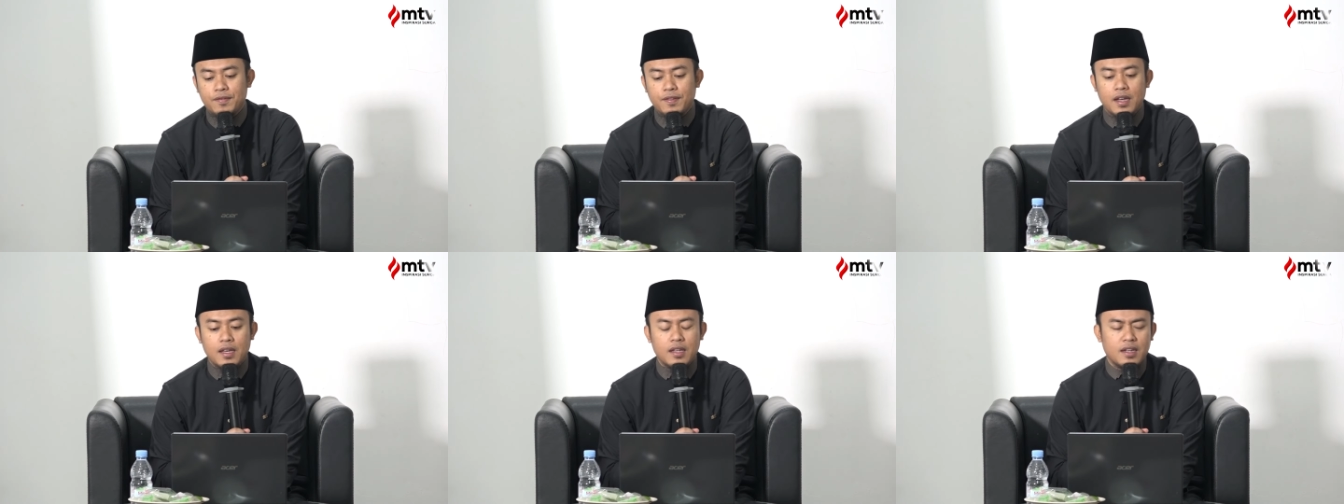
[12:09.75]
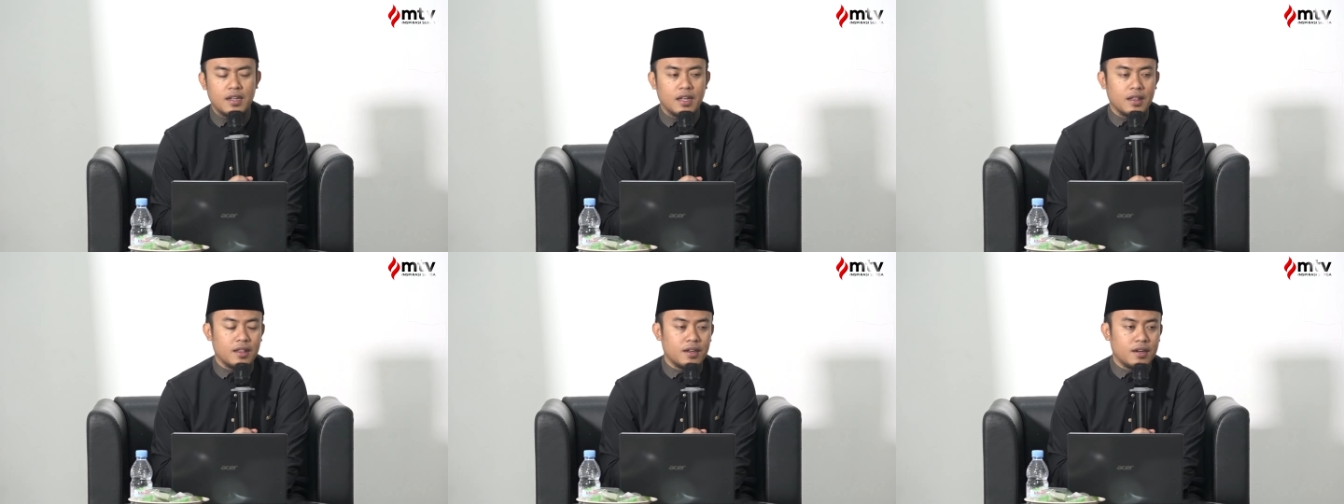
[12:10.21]
"Fa
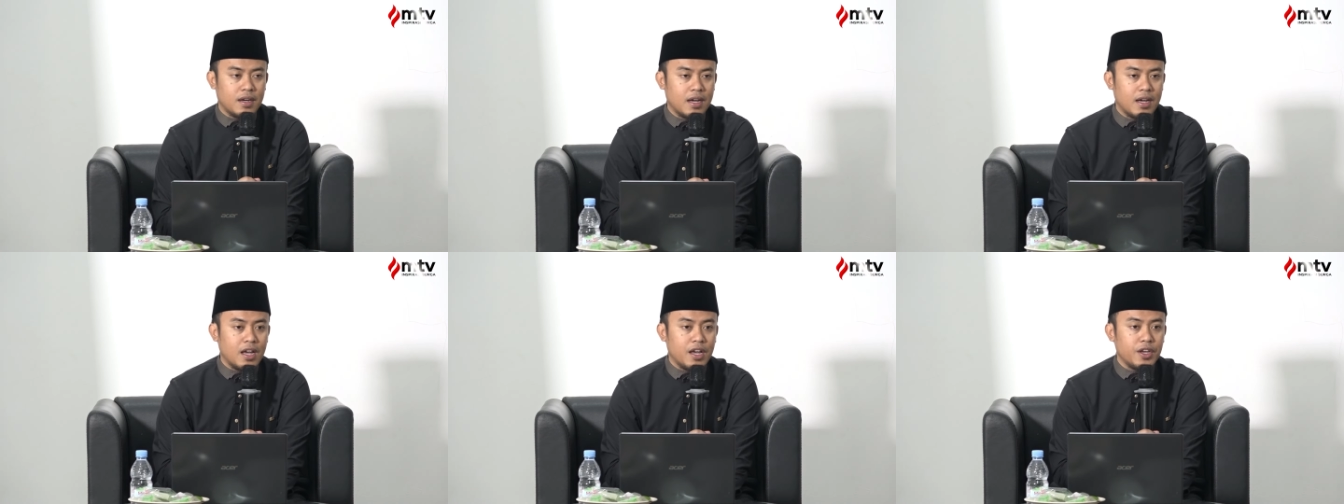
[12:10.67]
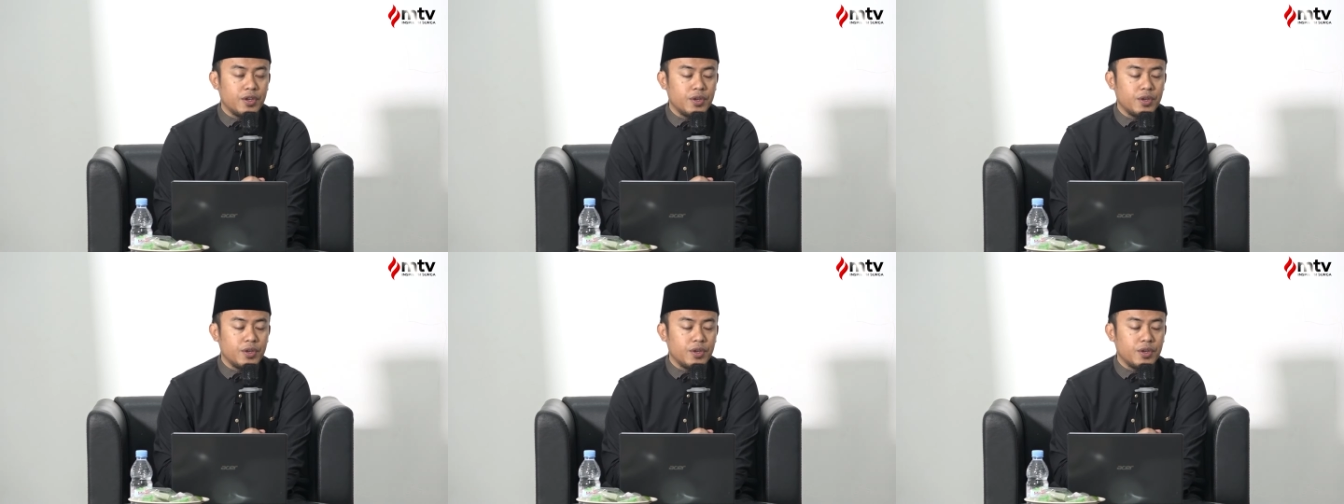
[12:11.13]
innallaha